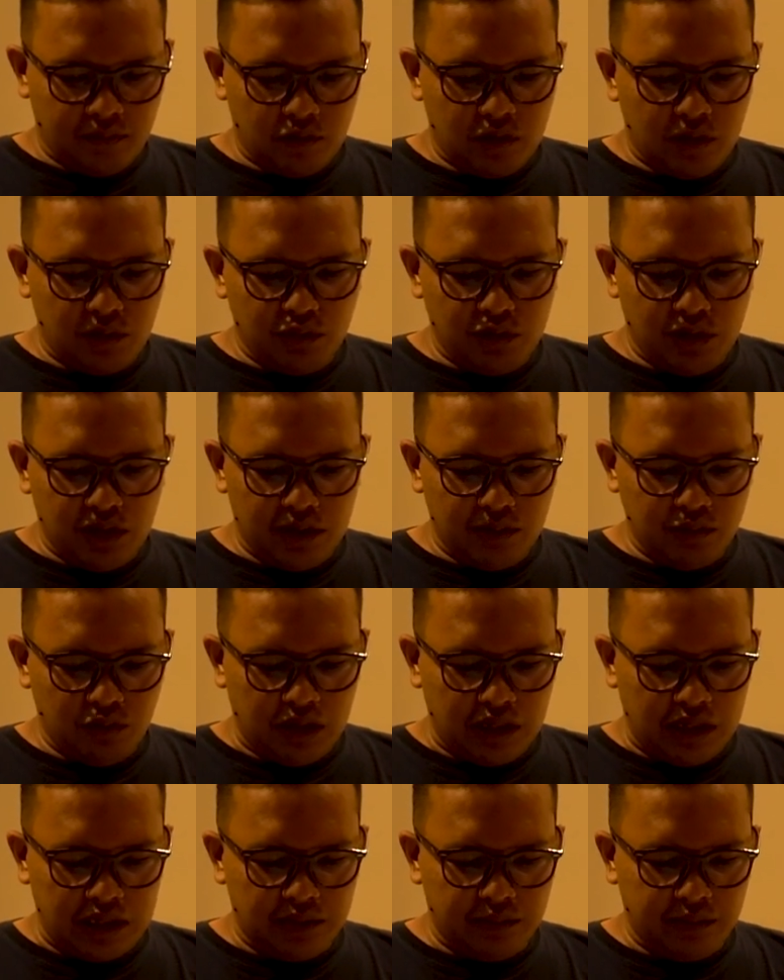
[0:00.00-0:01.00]
Mudah-mudahan
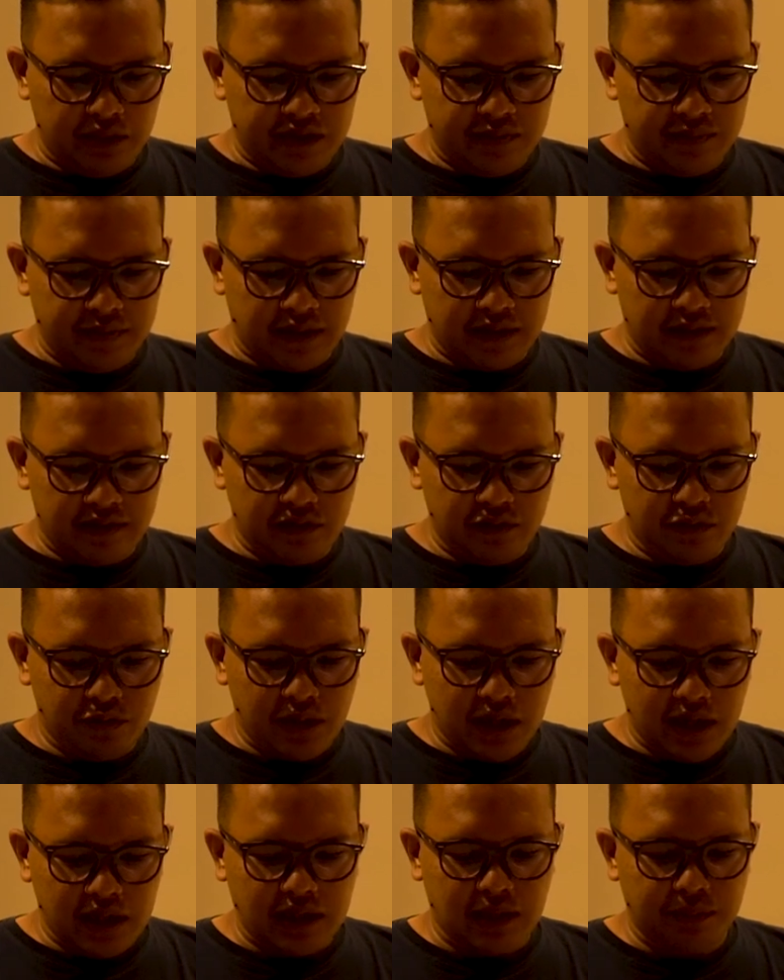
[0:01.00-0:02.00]
bukan hanya menginspirasi
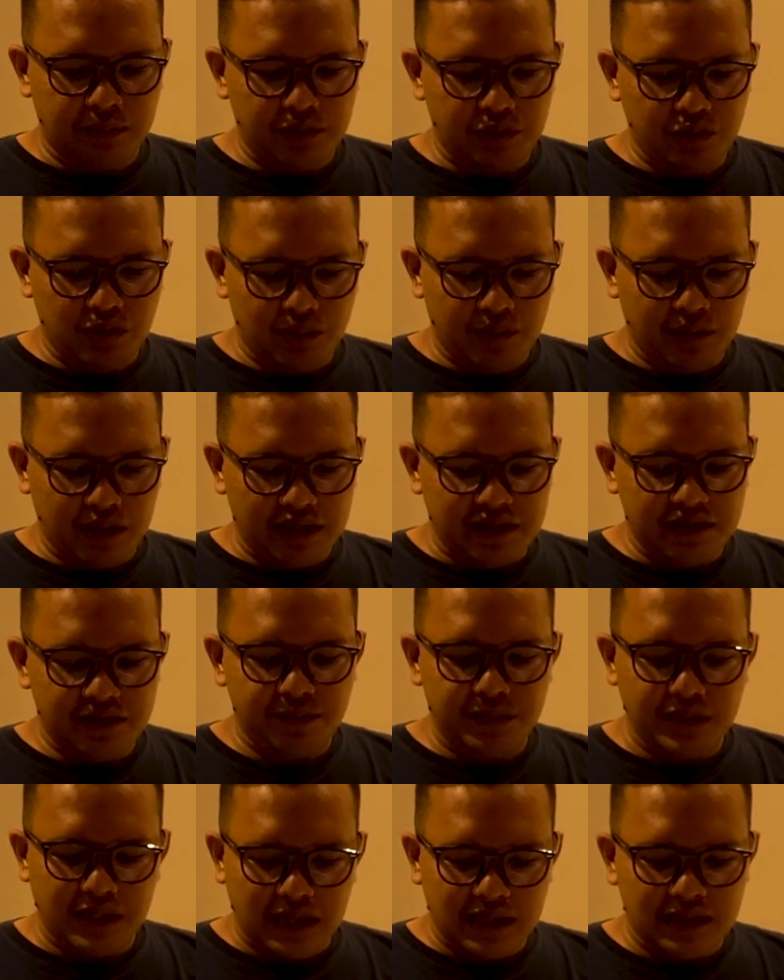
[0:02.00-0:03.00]
gue, tapi juga
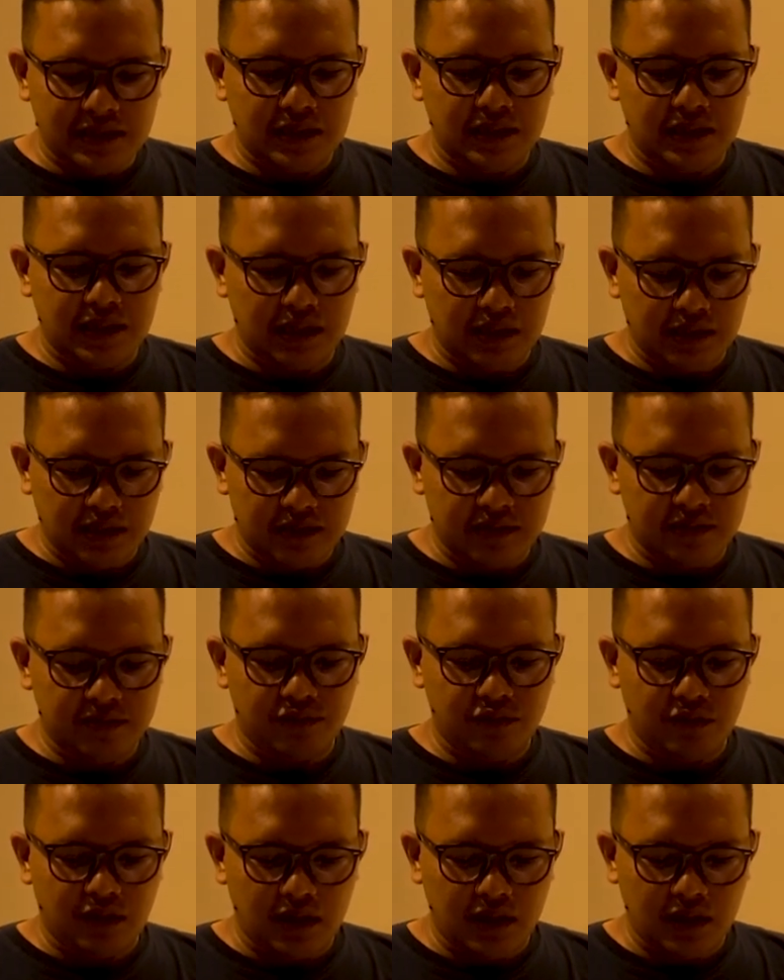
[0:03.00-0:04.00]
menginspirasi kalian
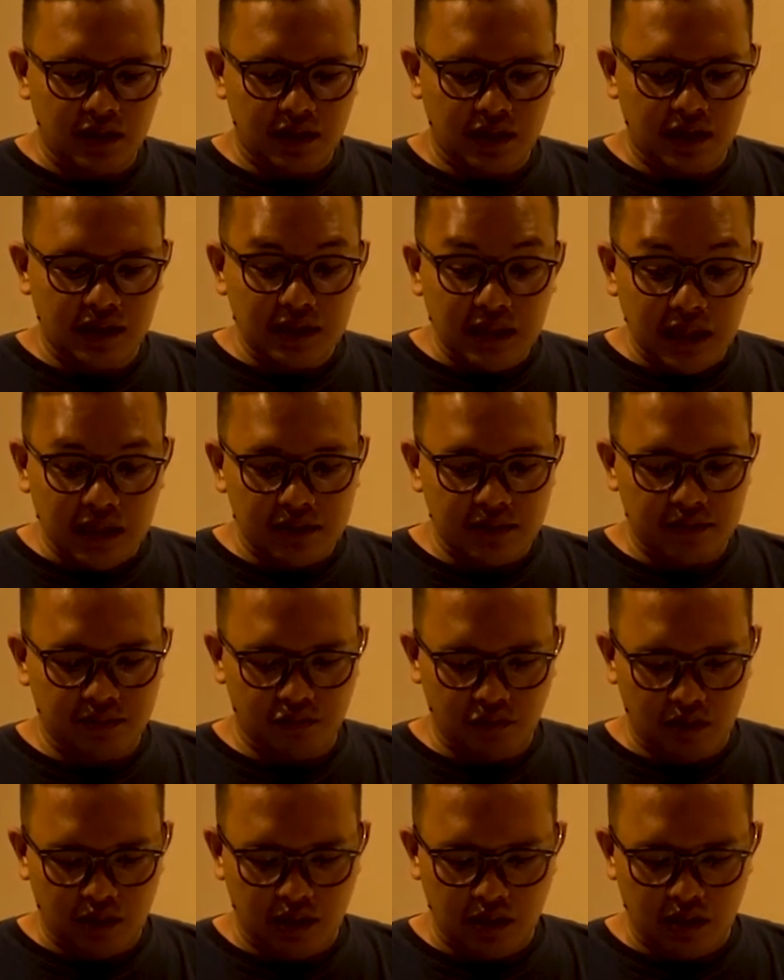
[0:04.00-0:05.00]
semua, kita
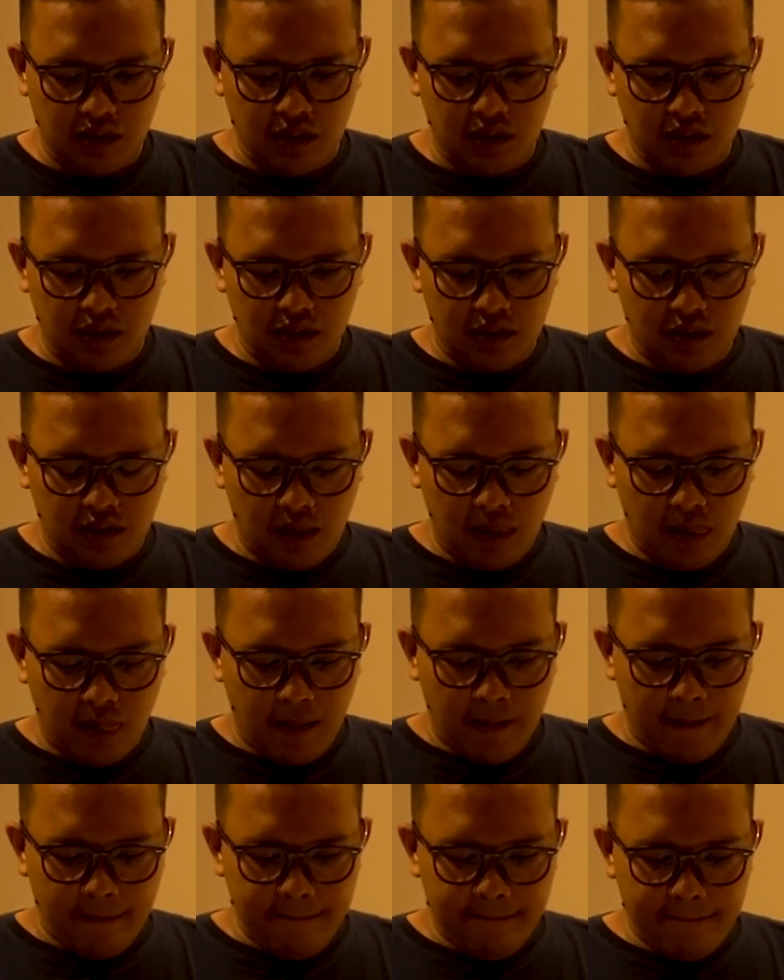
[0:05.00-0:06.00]
semua.
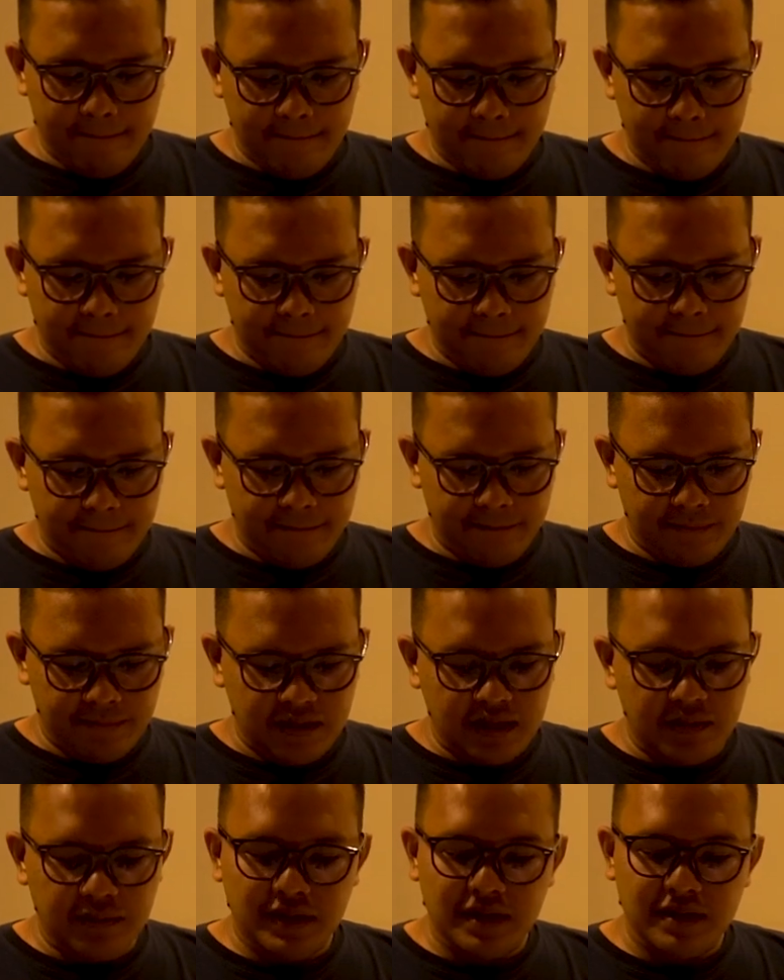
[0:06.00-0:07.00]
Mm -mm -mm.
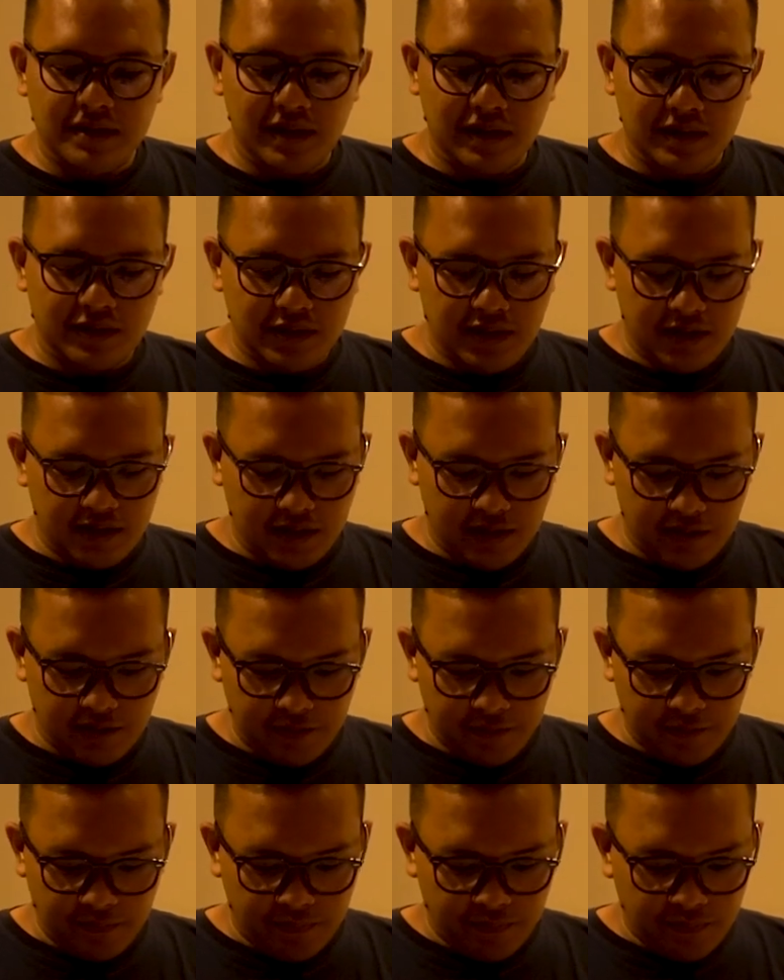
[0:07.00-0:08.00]
Di mana salah tiga ya?
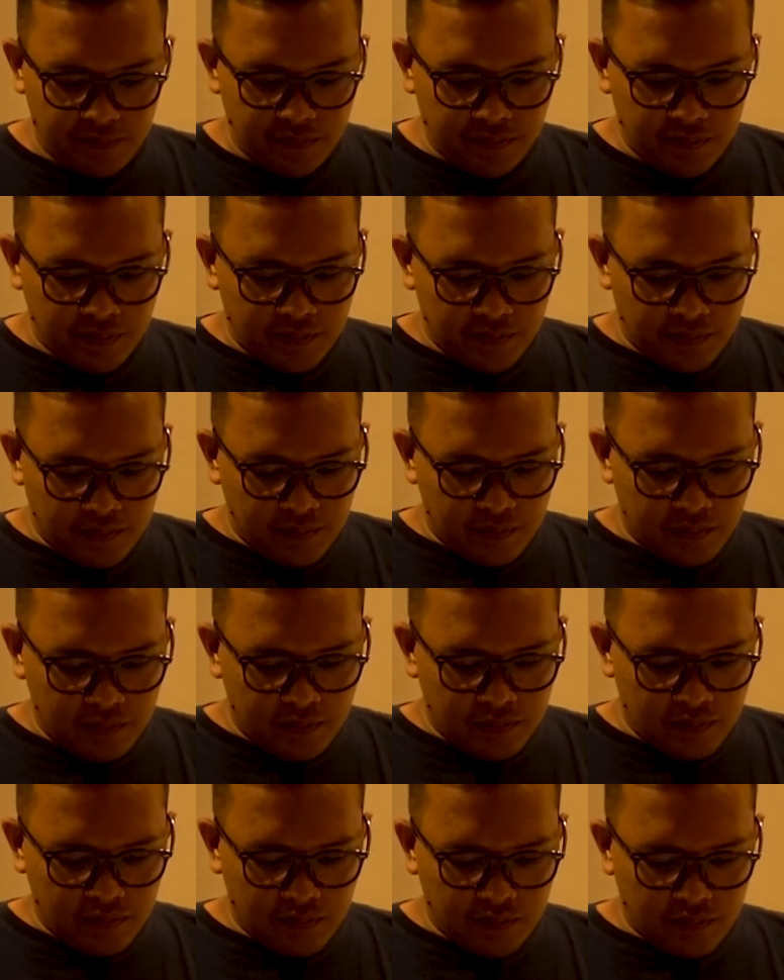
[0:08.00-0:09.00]

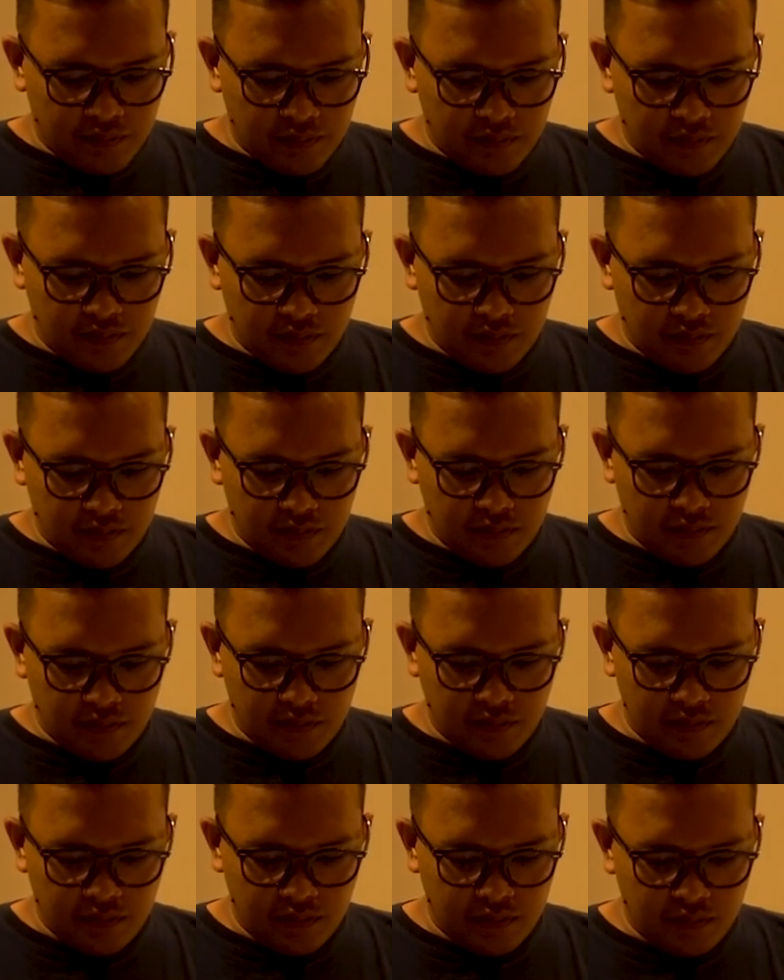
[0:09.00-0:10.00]

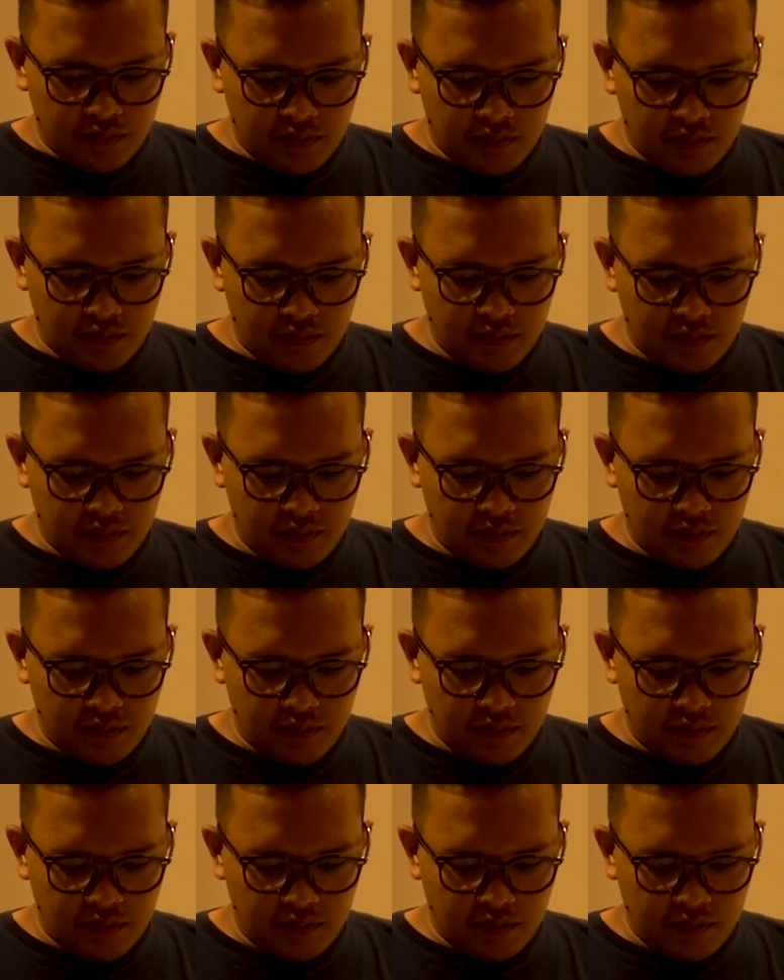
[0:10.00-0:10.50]
Hmm.